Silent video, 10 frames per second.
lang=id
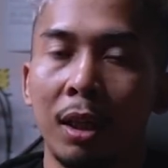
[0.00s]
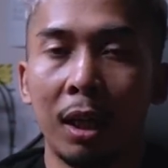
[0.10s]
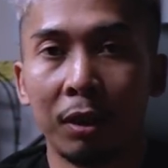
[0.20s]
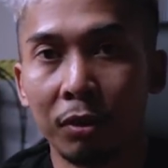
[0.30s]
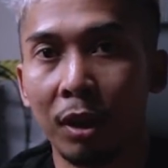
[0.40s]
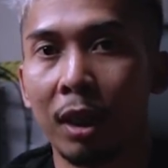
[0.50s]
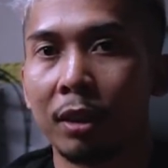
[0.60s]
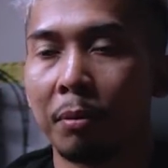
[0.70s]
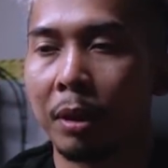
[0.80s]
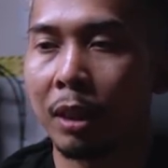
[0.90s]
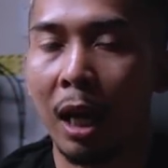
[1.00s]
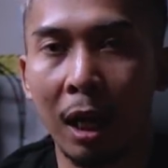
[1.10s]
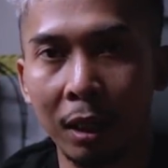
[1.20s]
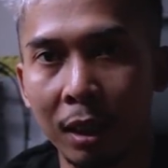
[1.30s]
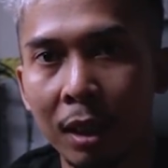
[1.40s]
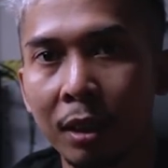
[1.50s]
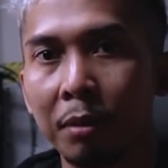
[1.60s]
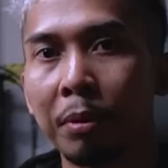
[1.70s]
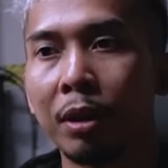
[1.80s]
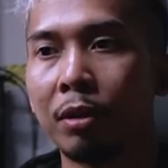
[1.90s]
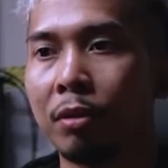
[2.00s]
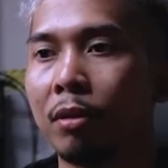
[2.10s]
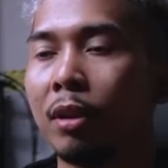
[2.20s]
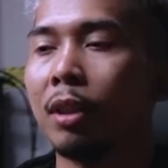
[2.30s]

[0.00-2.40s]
anu lah sama kita ada yang begitu